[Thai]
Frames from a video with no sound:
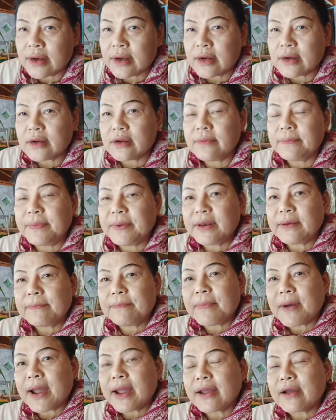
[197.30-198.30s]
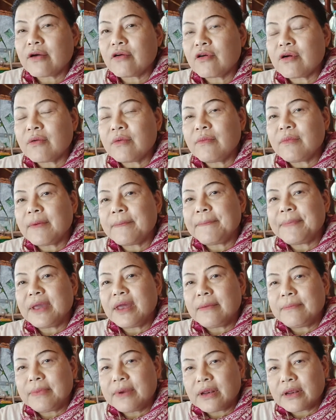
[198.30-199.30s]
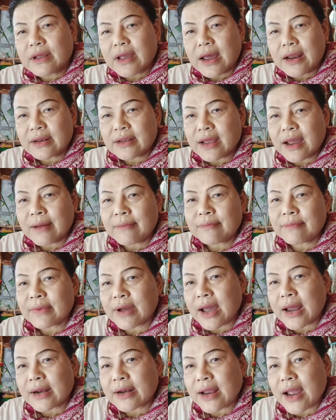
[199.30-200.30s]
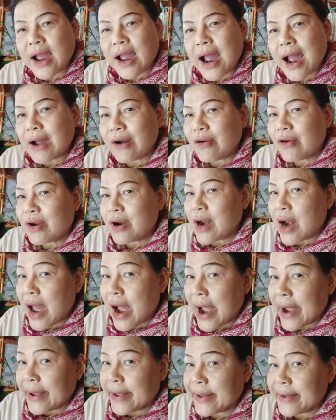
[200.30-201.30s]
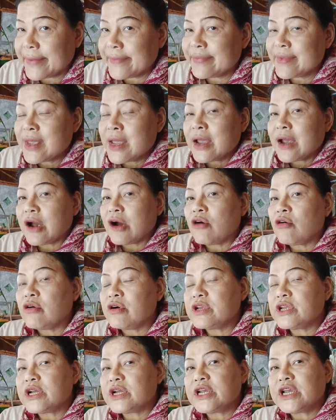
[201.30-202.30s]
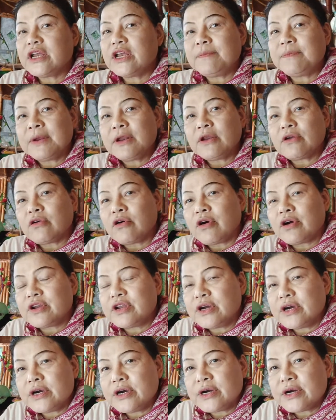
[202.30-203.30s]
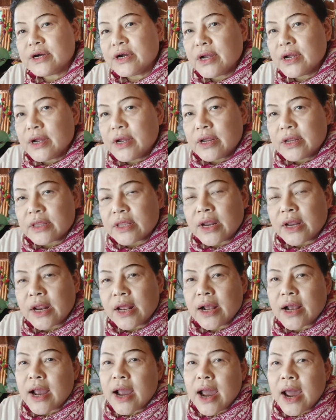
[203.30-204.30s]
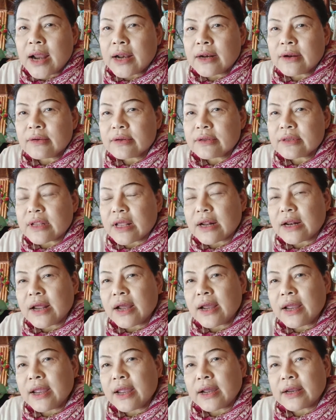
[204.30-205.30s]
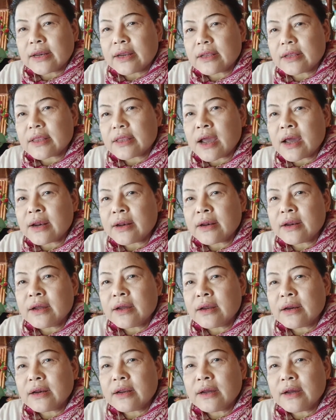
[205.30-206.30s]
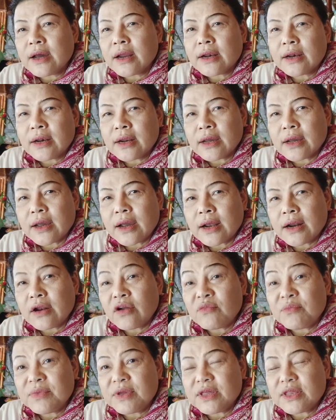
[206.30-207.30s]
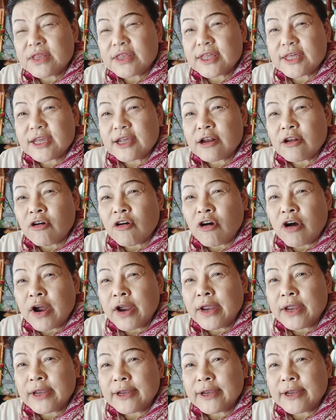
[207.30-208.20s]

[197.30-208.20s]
หรือปิดไปเขาก็มาเปลี่ยนเป็นการทำการค้าออนไลน์ เขาก็จะคิดเป็นออเดอร์ ธนาคารแต่ละแห่งเนี่ยถ้าหนึ่งเดือนนะคะ เรามีสี่ร้อย